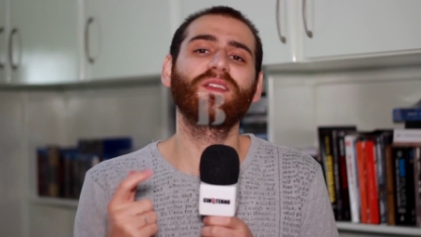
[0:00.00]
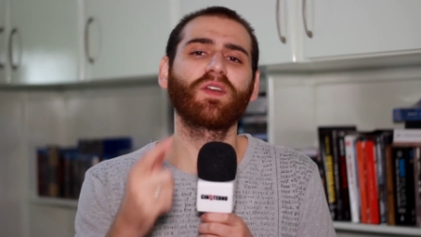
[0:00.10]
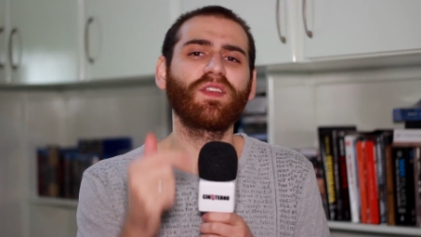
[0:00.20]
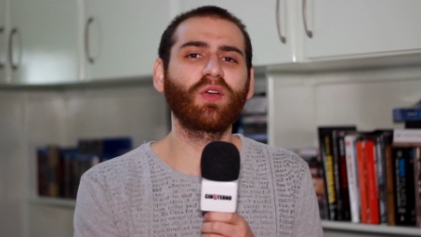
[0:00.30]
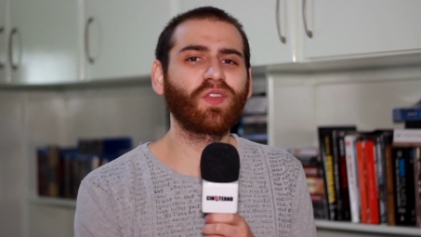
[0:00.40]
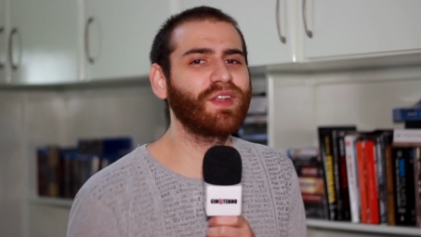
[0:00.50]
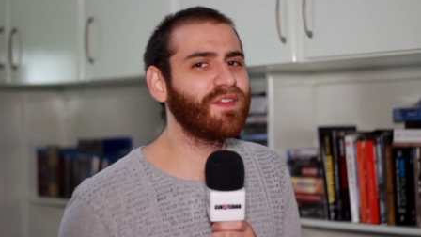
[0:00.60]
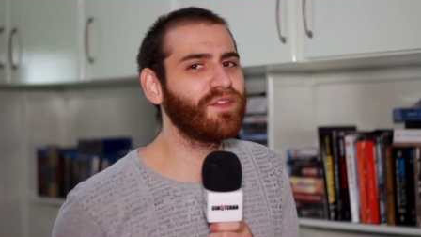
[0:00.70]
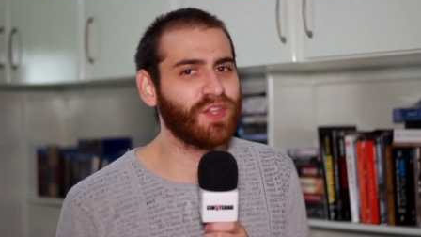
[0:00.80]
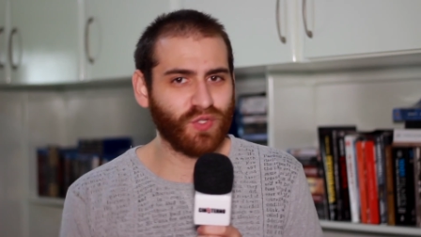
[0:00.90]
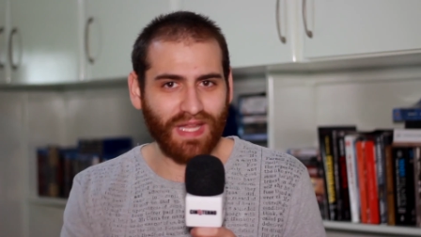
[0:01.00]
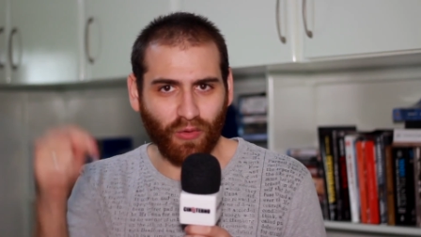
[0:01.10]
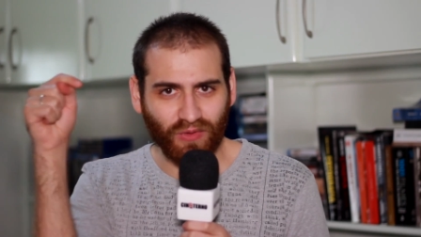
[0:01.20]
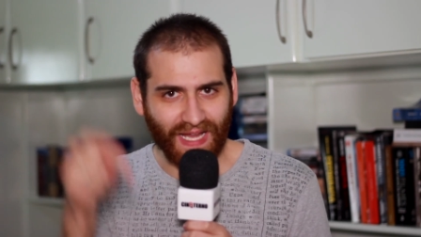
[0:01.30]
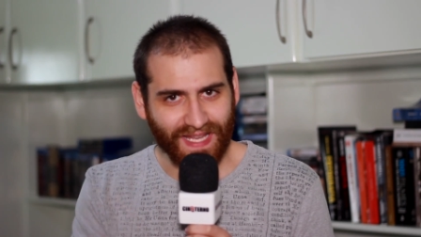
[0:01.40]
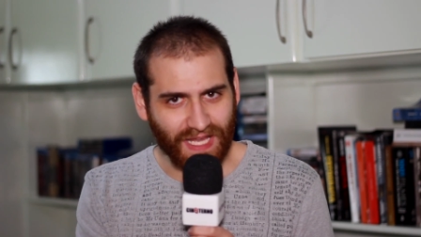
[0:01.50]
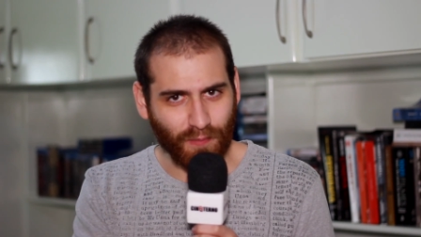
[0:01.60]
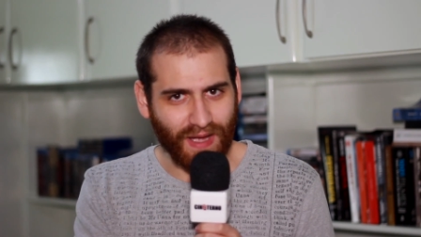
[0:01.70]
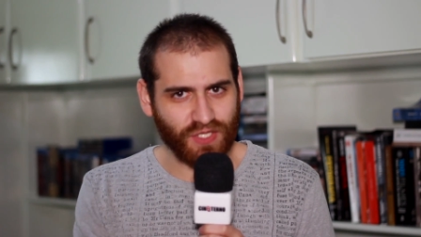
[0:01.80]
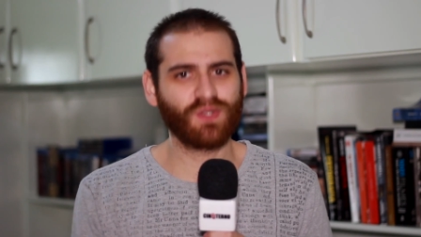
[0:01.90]
Se você gostou desse vídeo, dá um like aí
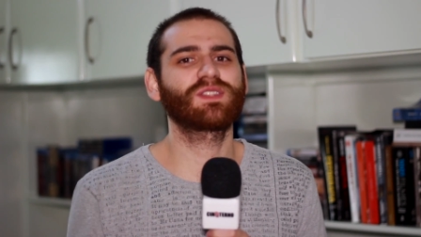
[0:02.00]
embaixo.